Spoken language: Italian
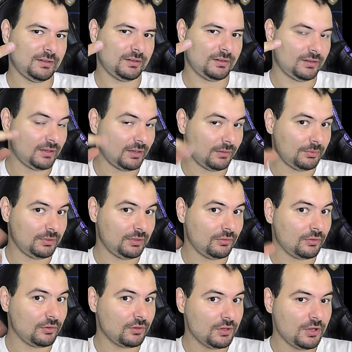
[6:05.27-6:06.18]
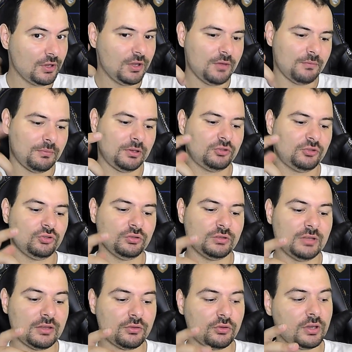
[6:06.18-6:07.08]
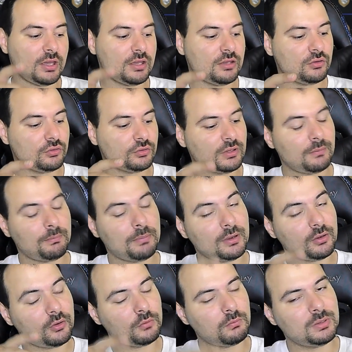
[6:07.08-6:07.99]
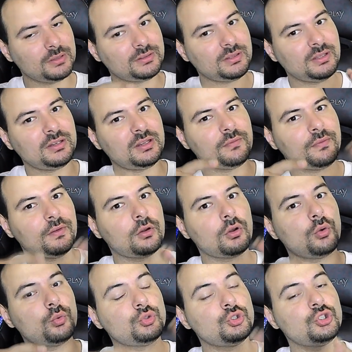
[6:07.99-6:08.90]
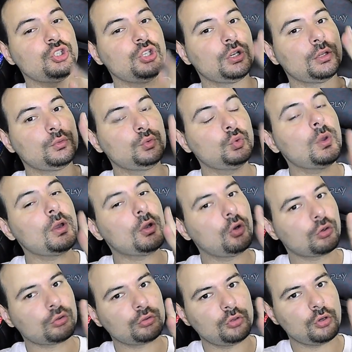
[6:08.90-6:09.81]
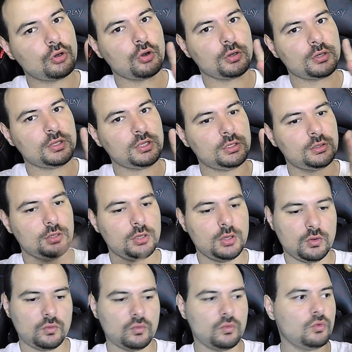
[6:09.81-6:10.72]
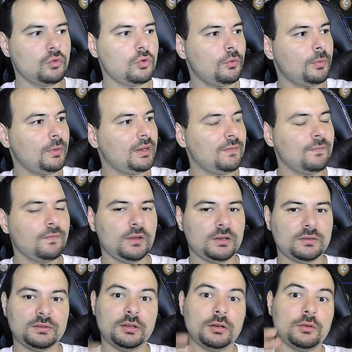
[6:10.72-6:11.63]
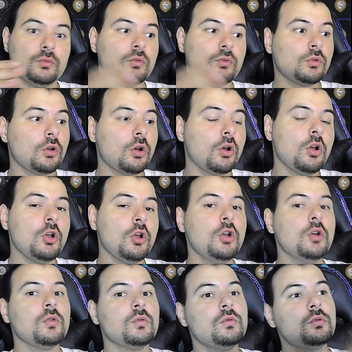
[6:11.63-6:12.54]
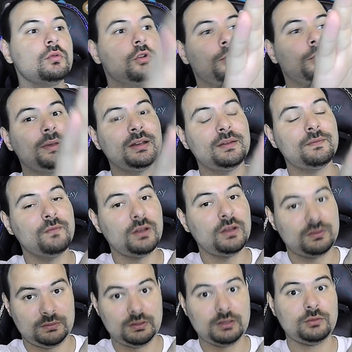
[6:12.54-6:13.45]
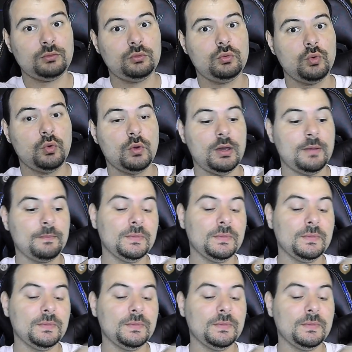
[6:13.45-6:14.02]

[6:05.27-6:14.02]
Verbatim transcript: capito Perciò dato che io dal pacco batterie farò uscire due cordoni, uno per inverter 1, uno per inverter 2,